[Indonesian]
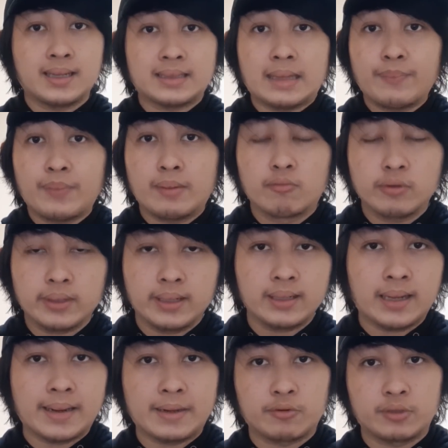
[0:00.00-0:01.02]
Ya, tapi
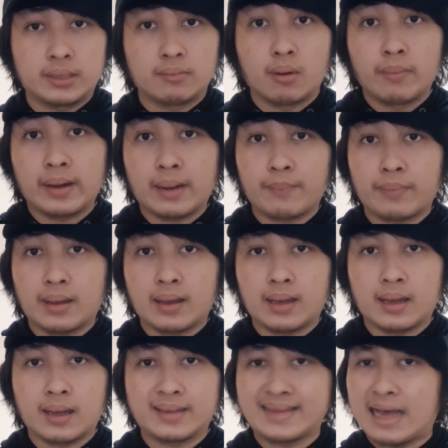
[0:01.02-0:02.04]
mungkin karena udah
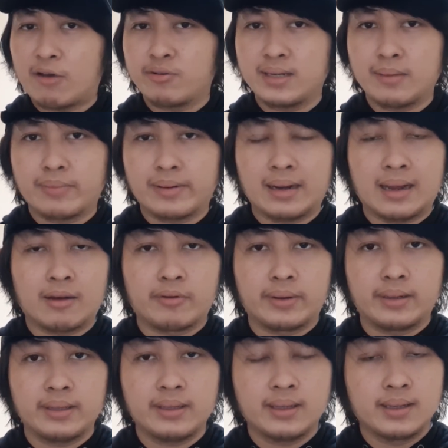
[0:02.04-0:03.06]
beberapa tahun ya
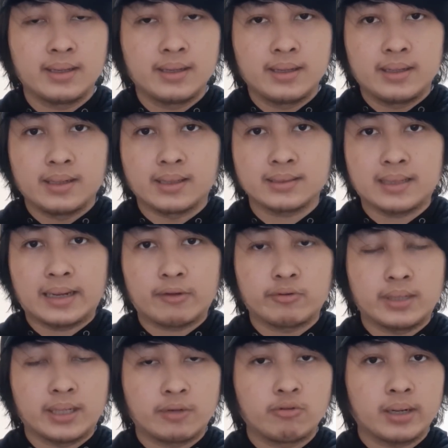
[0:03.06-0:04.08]
berlalu ini, dan
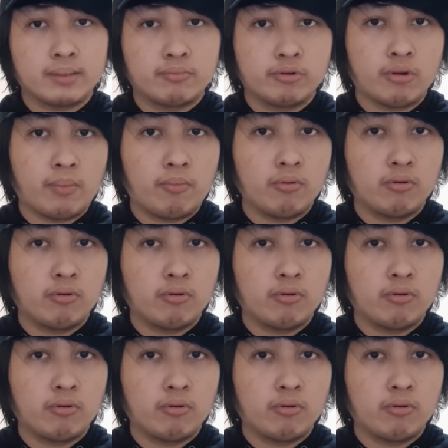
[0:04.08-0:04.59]
sekarang udah 2020,